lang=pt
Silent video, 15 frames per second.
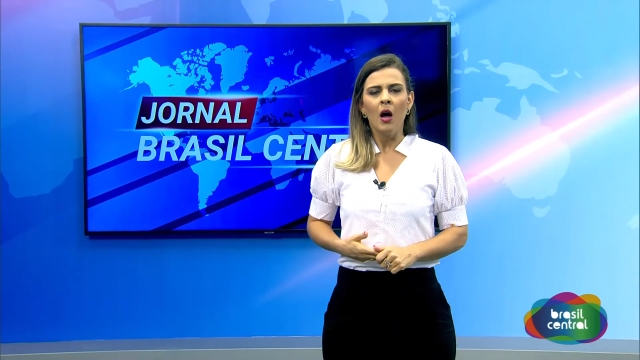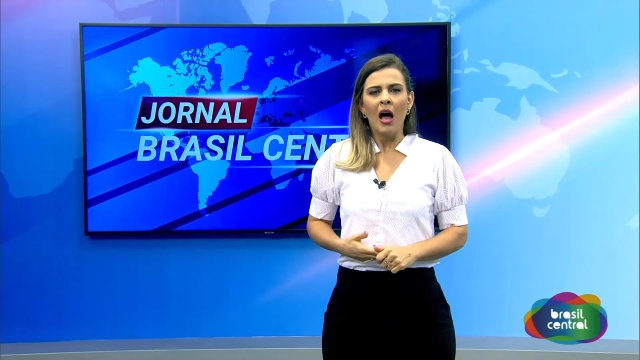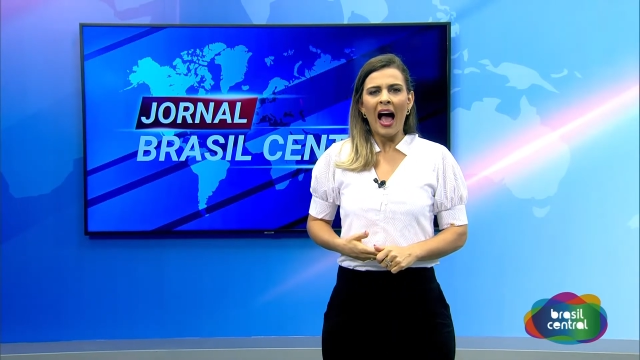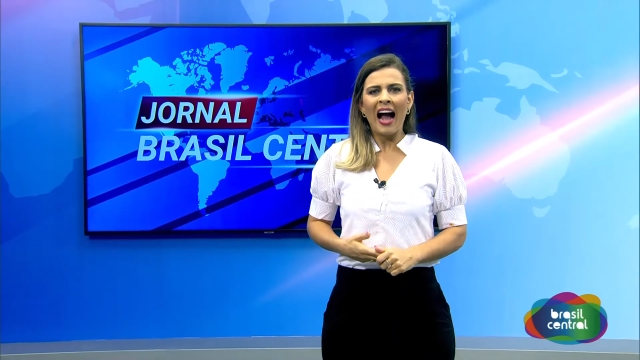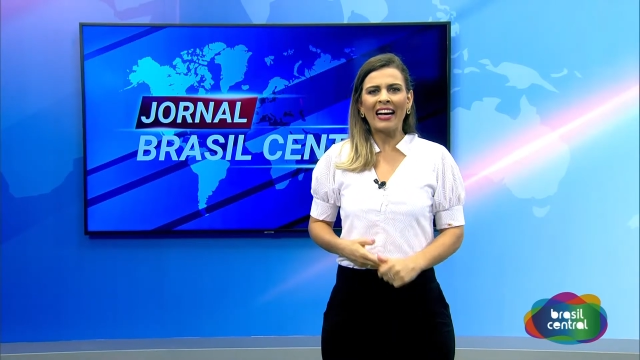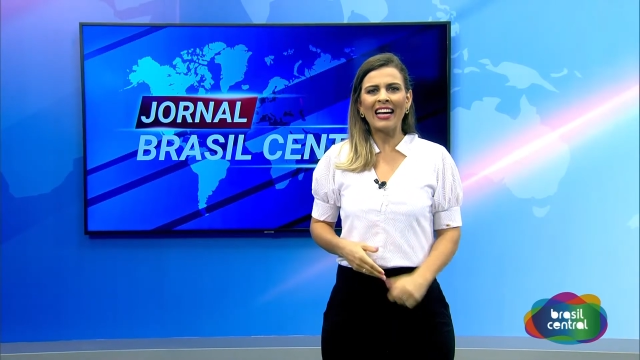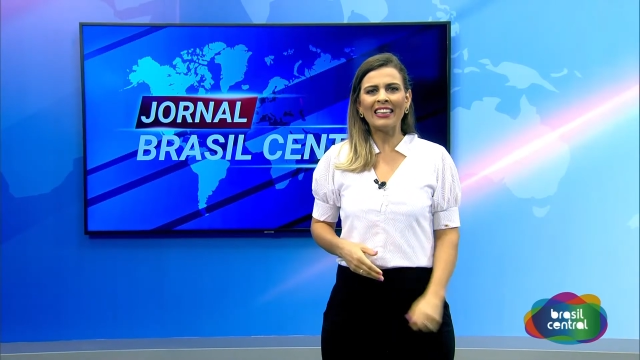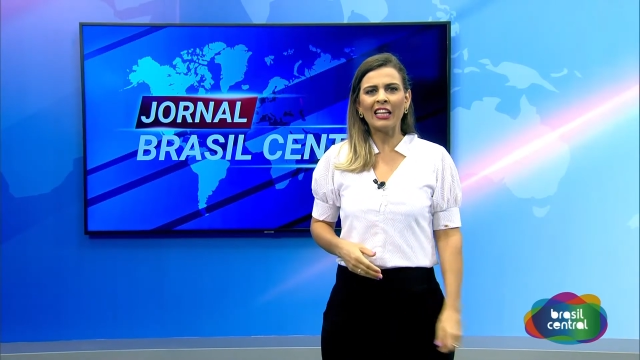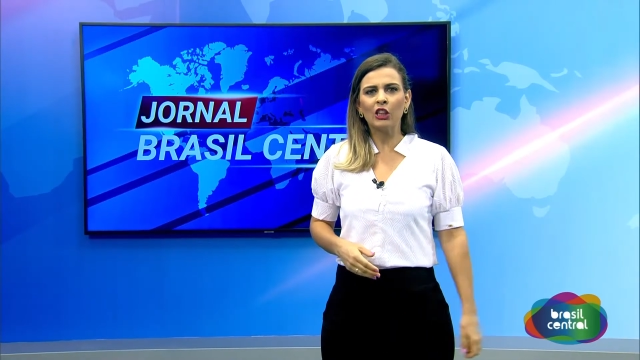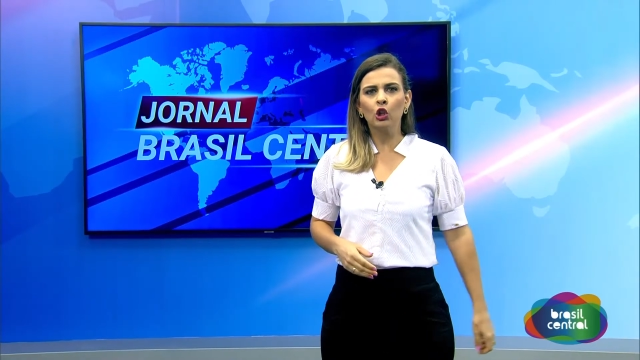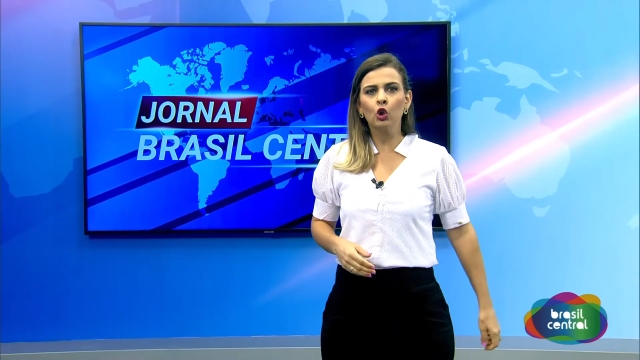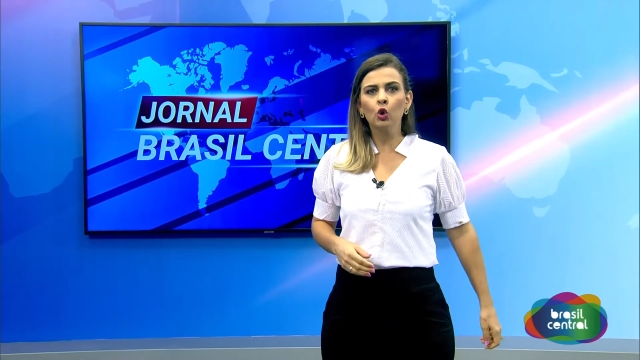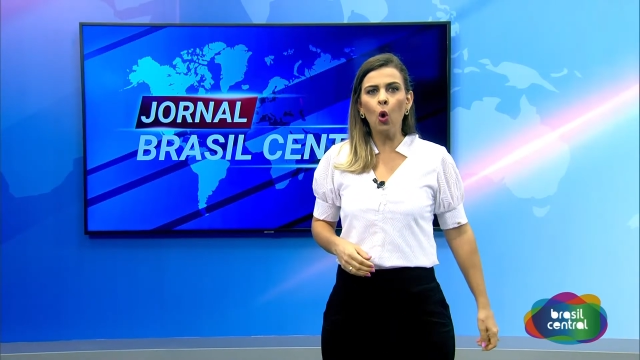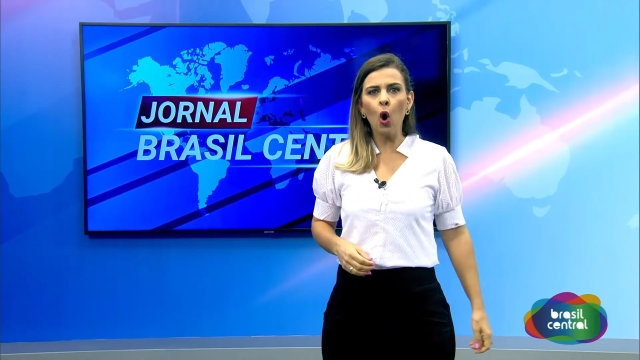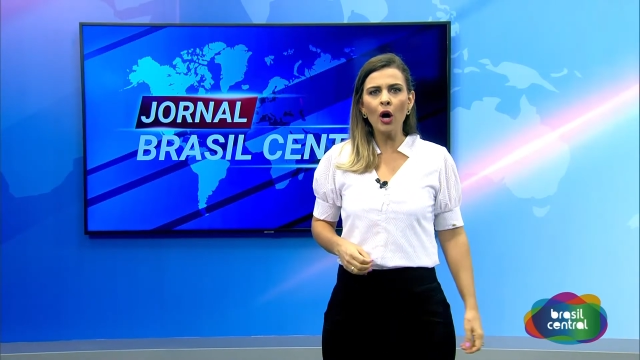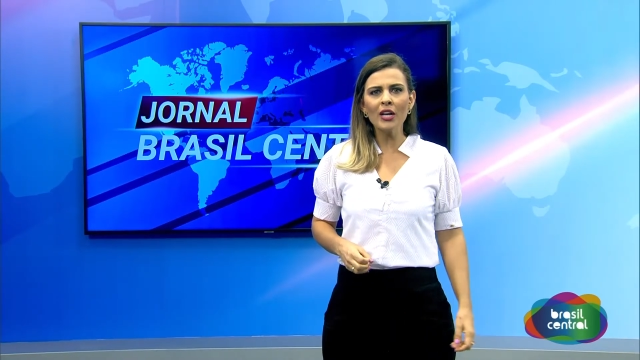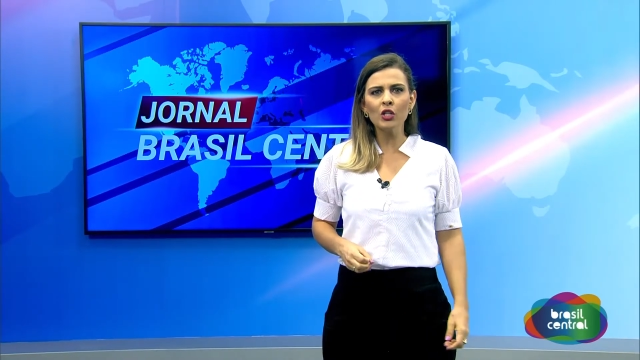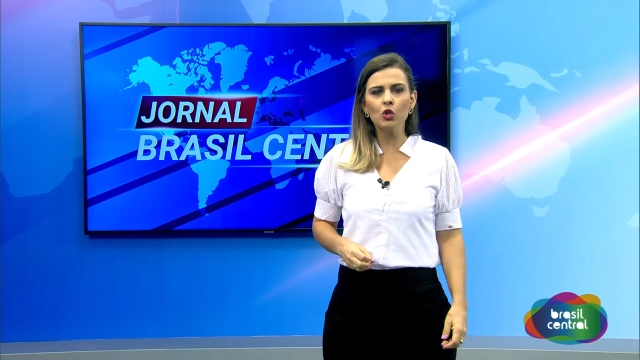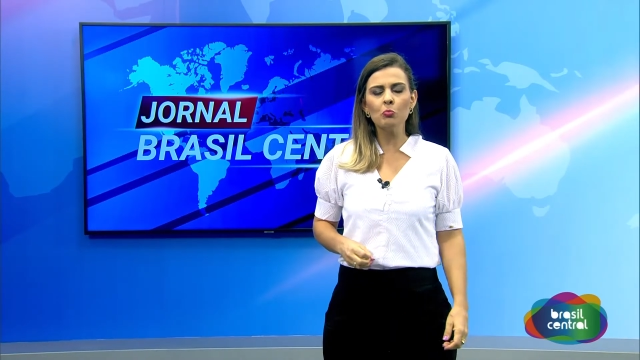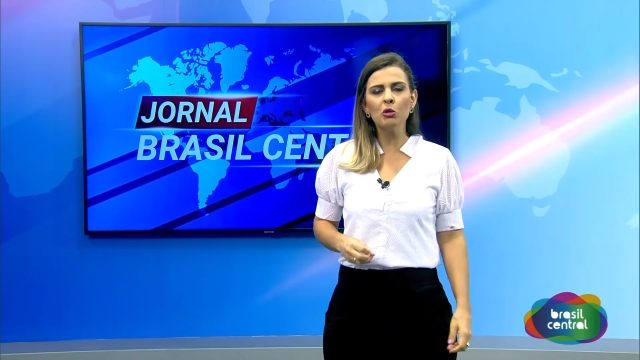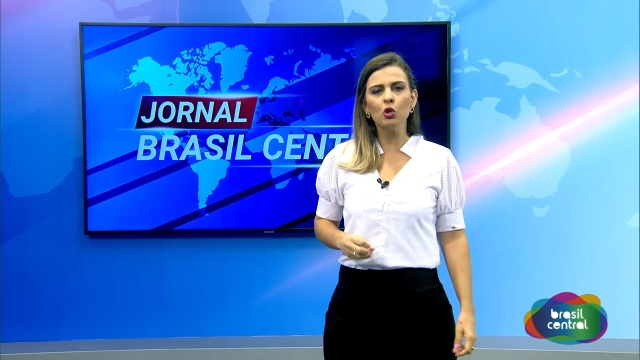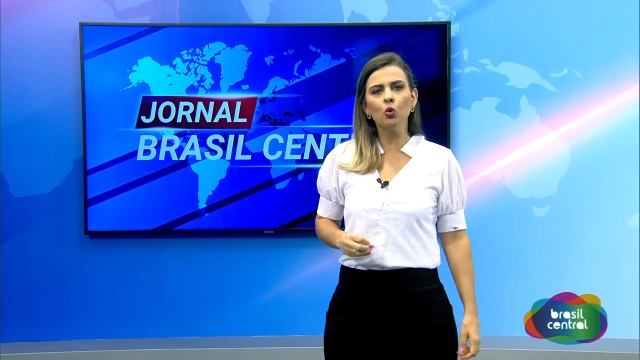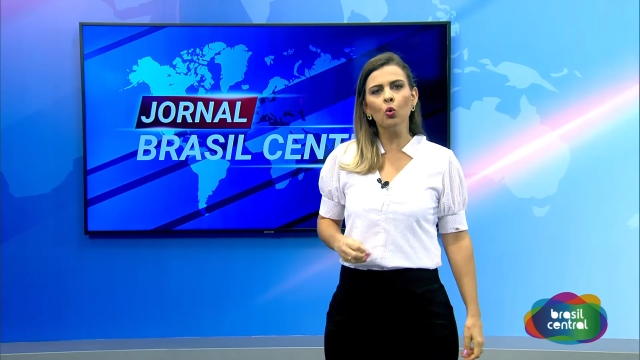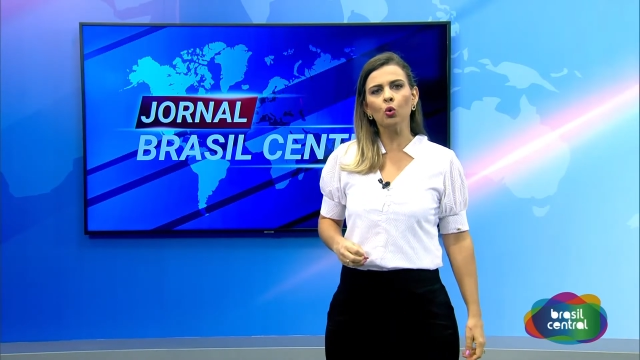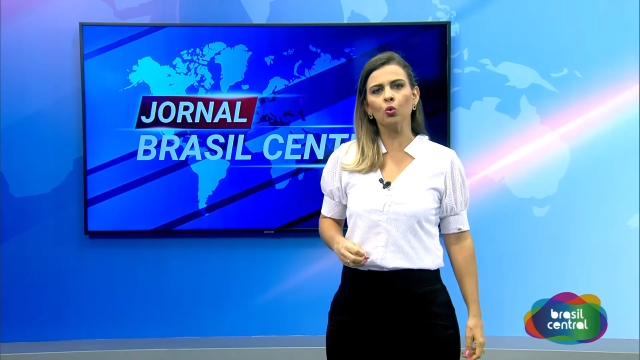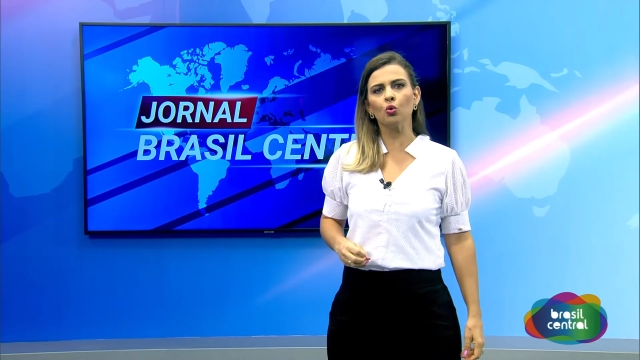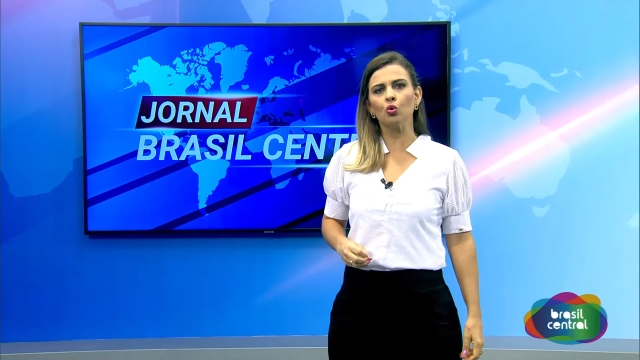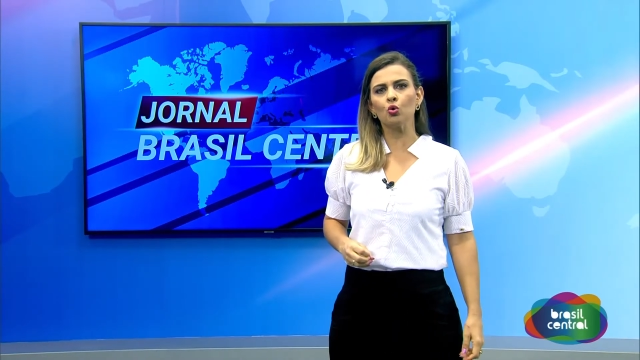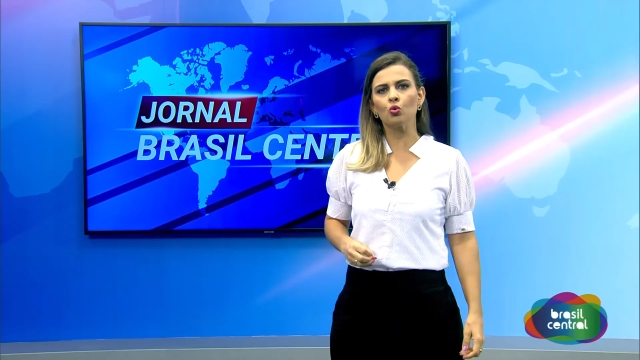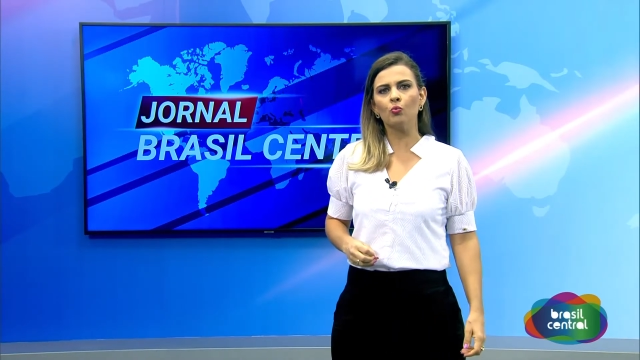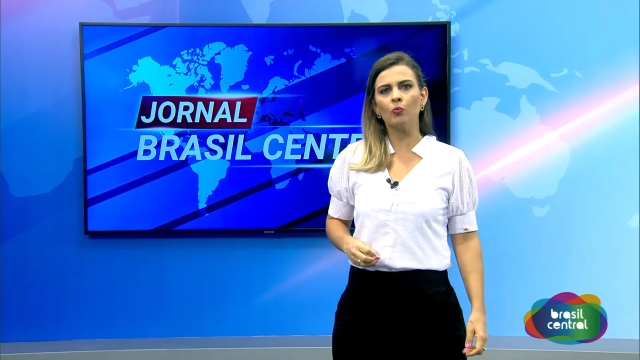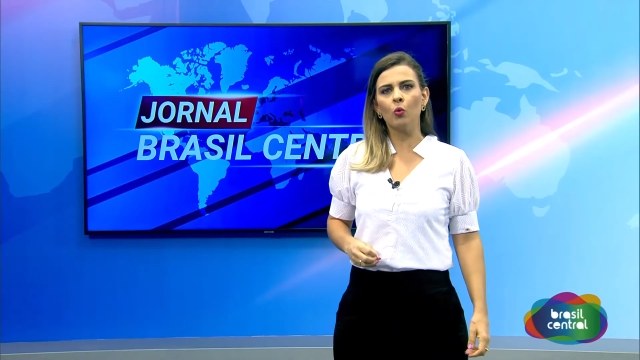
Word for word: A cada dois minutos,